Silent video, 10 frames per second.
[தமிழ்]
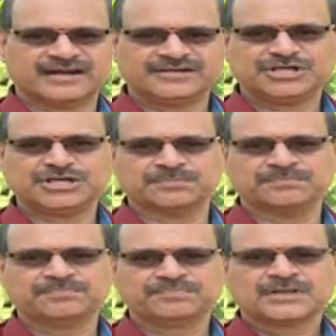வறட்சியும்
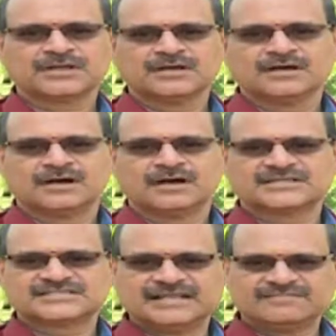
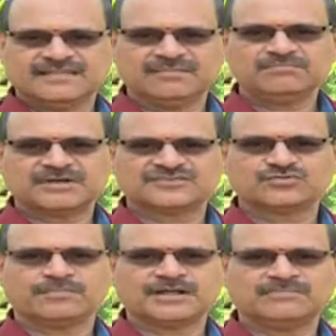ஸ்னிக்தம்
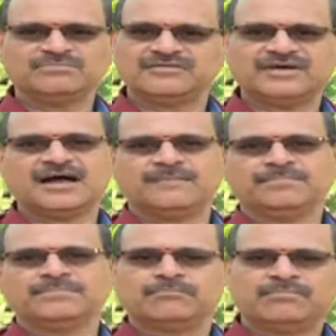பிரஸ்வபனம் திவா
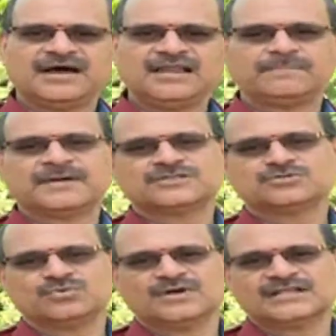பகலில் படுத்து
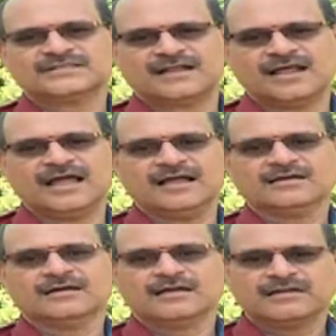தூங்கிறதுனால
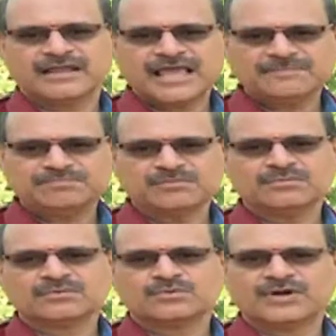நெய்ப்பும்
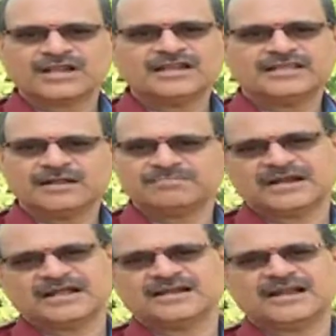உடலில்
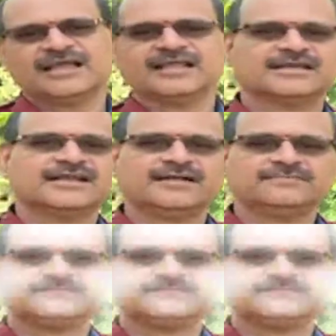ஏற்படுகின்றன என்கிறார்